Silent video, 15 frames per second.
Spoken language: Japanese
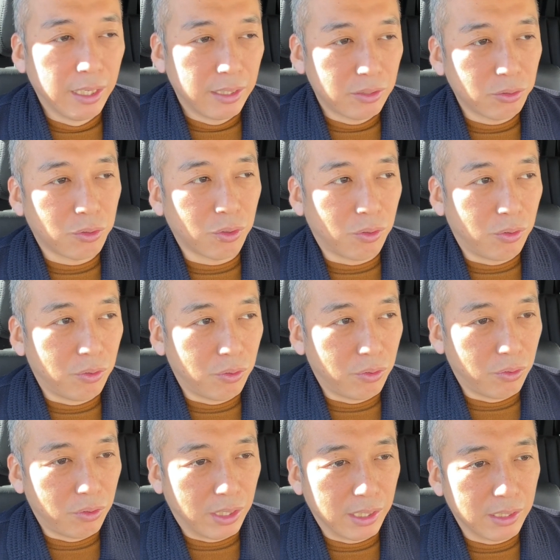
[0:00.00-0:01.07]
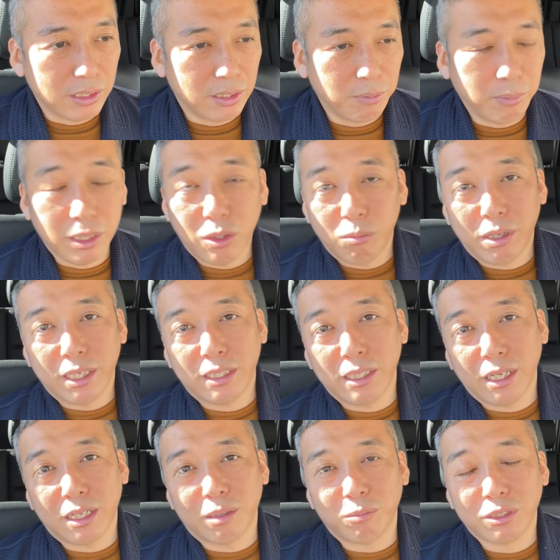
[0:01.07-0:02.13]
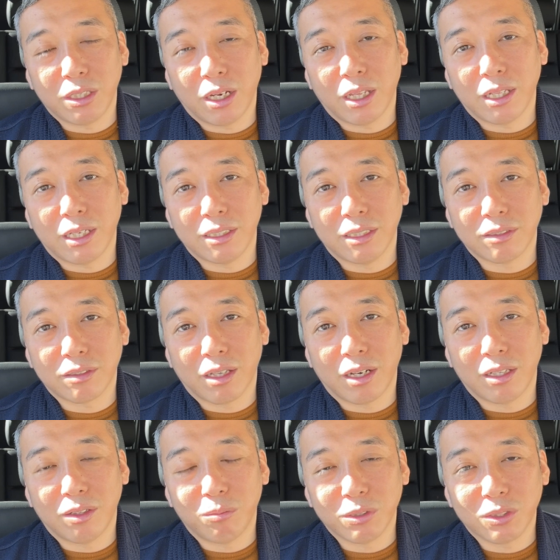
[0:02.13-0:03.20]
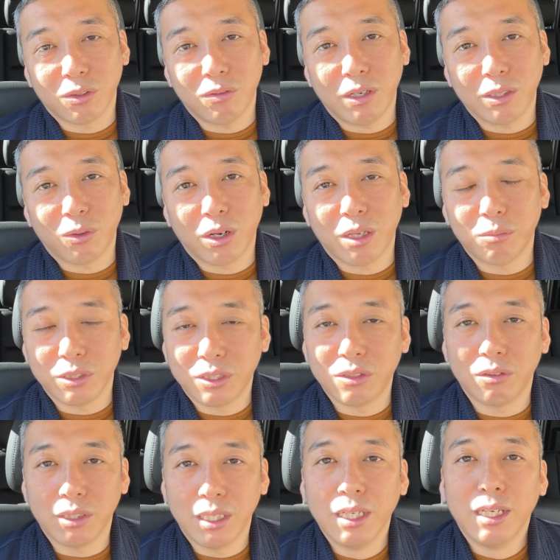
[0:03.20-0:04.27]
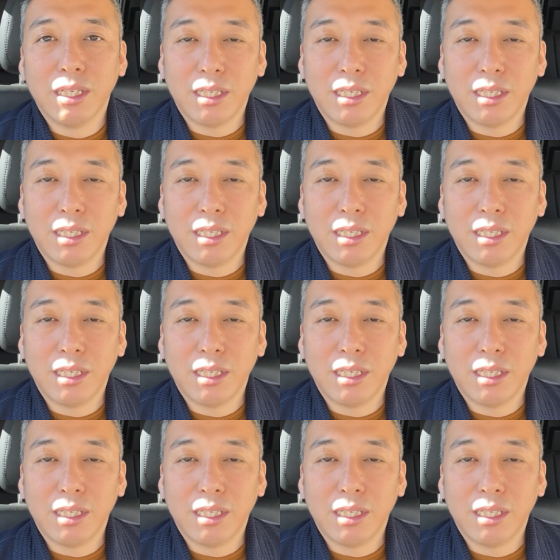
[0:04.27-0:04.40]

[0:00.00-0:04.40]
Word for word: ちょっと話まとまりないかもしれないですけれども、そこはドライブ一緒に、